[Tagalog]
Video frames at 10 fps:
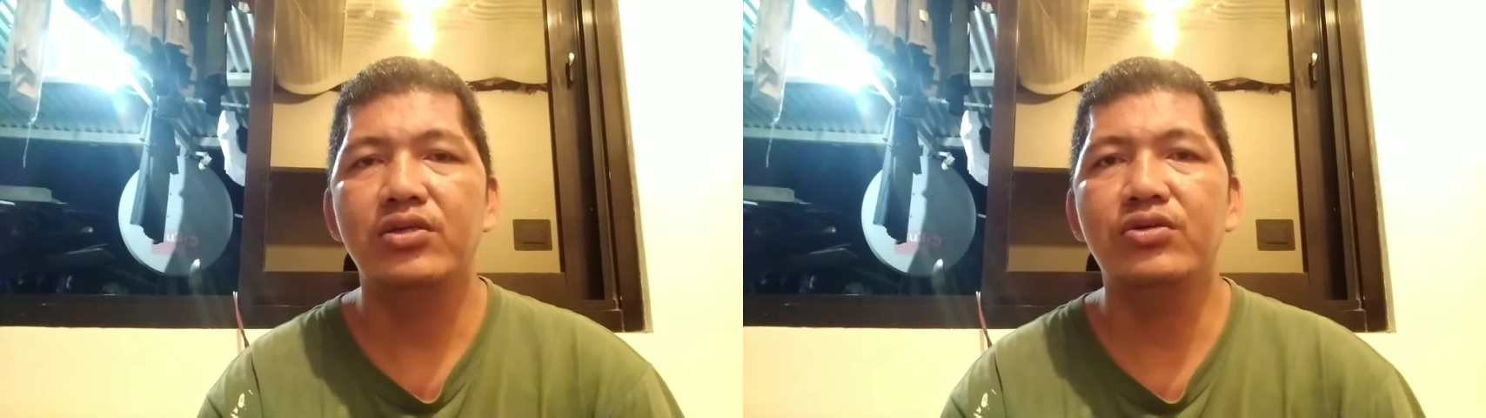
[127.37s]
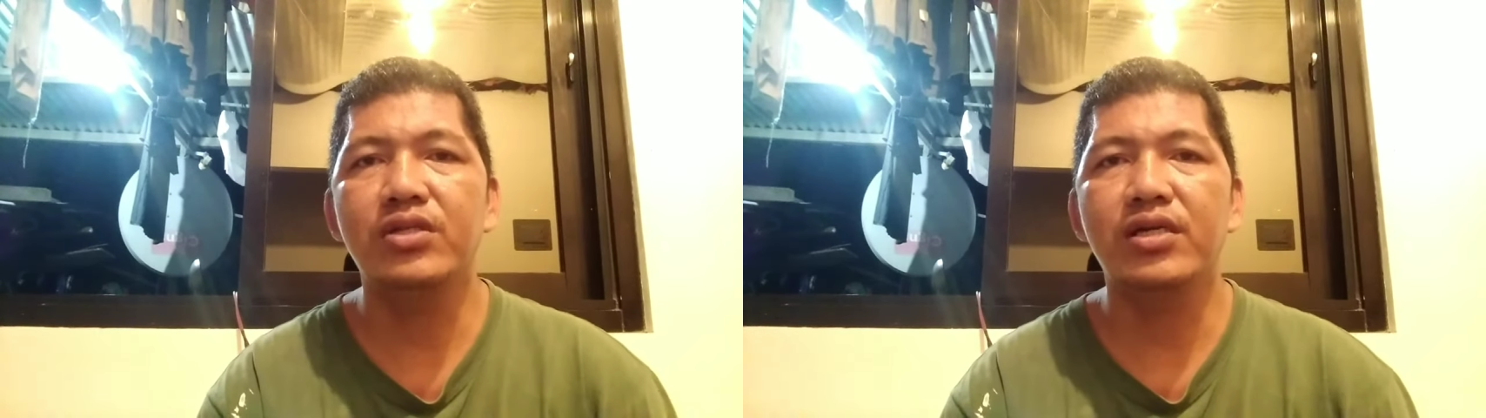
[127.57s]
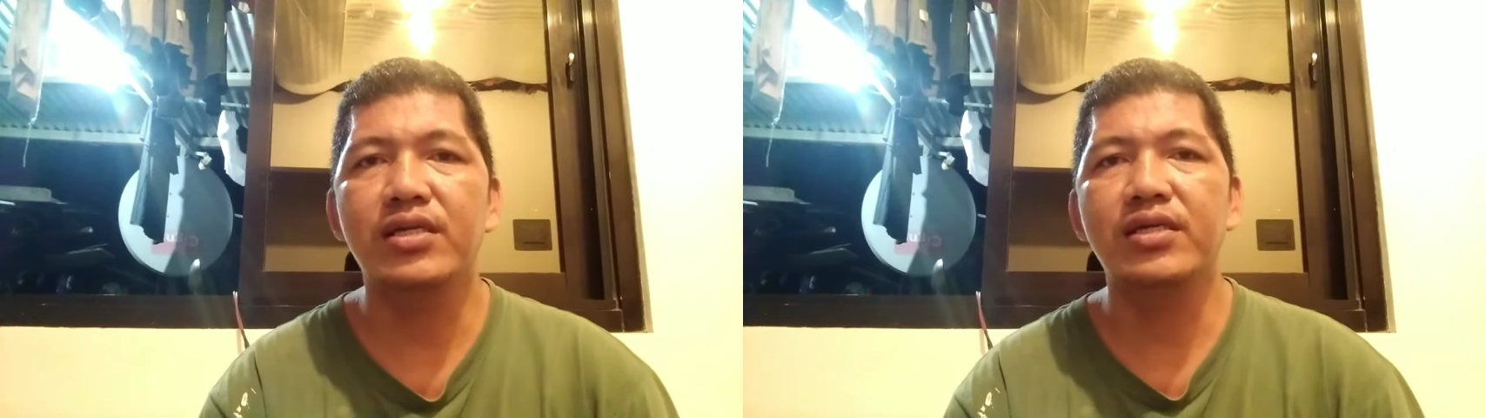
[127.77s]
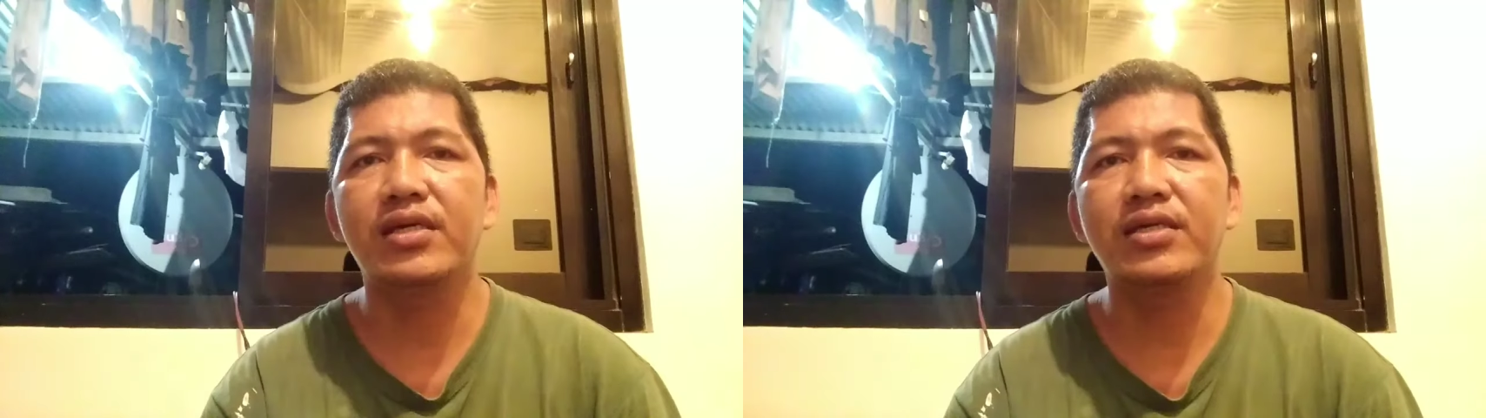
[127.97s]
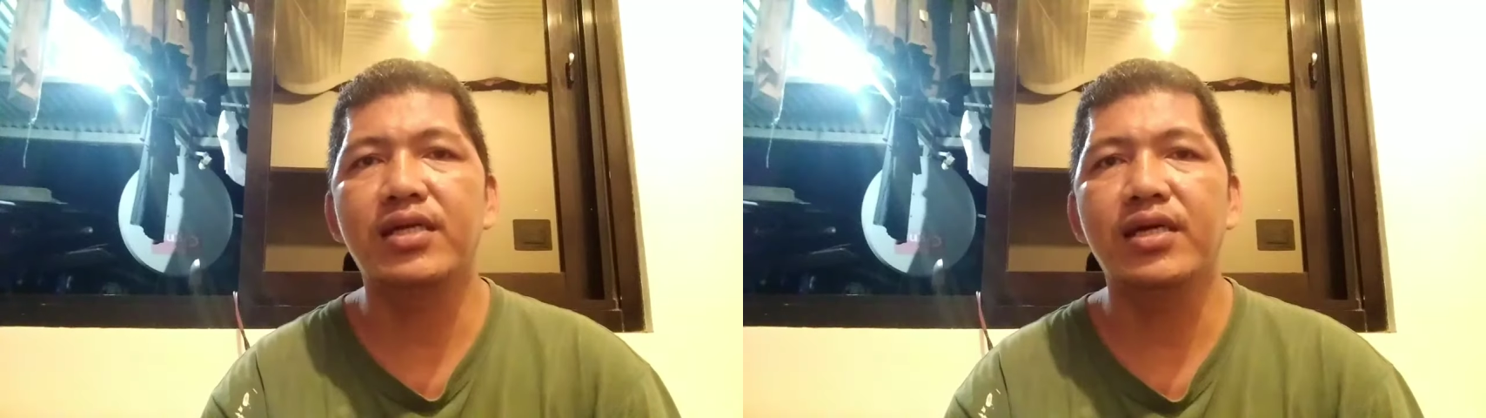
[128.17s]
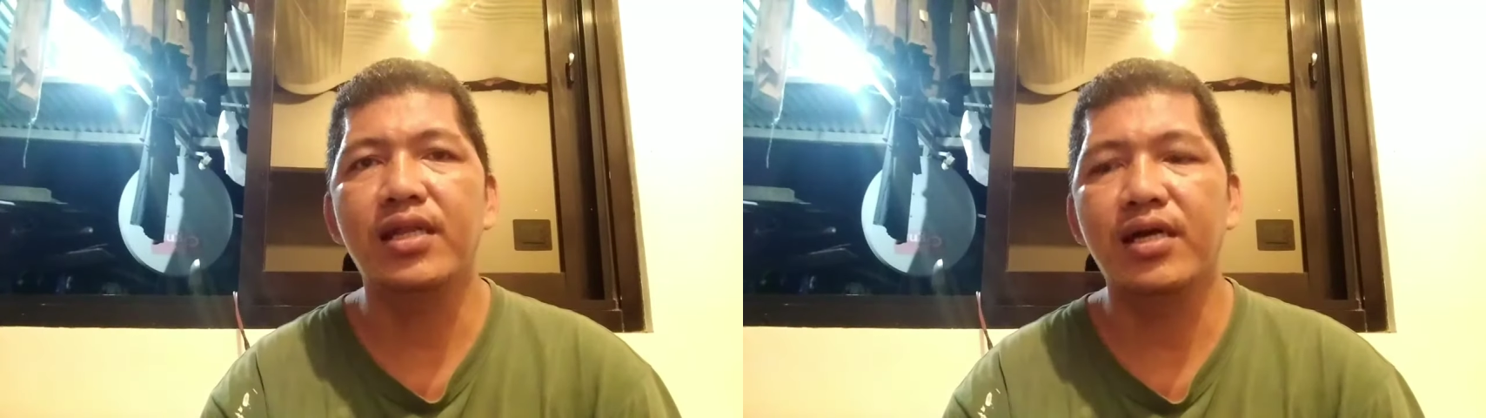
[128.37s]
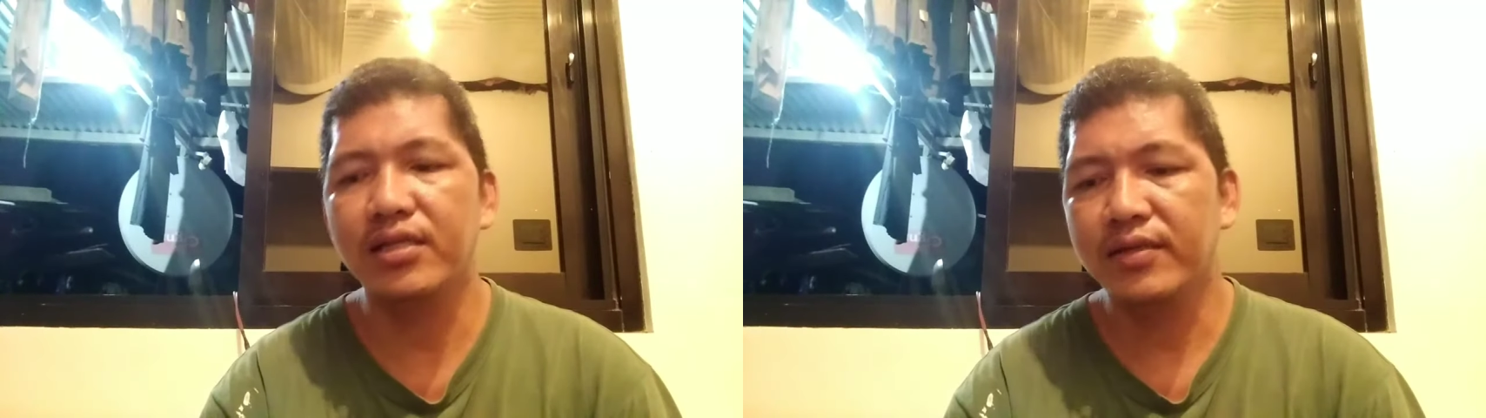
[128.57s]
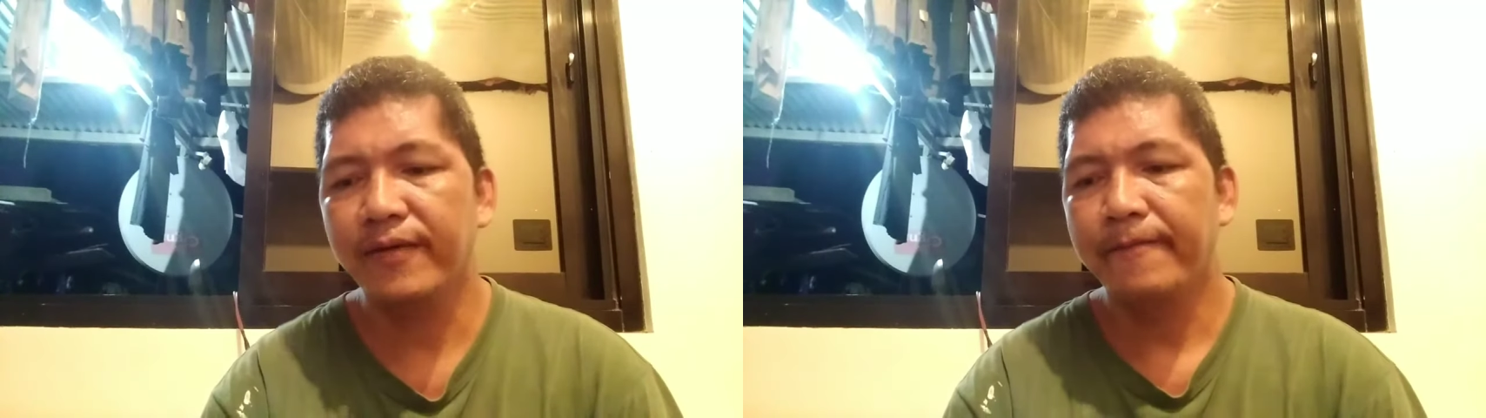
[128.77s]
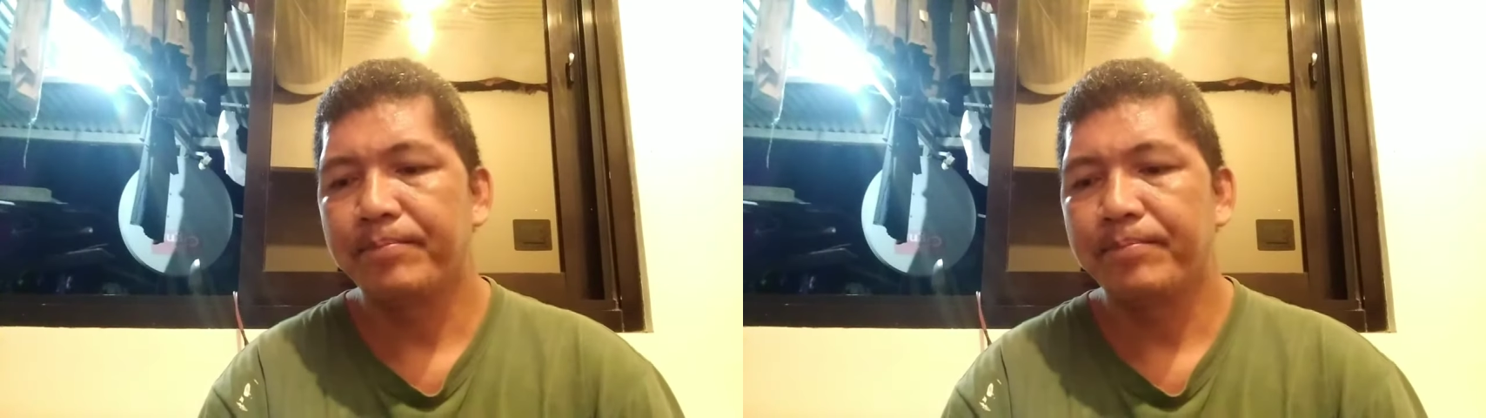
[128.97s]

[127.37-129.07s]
Yun ang nagiging dahilan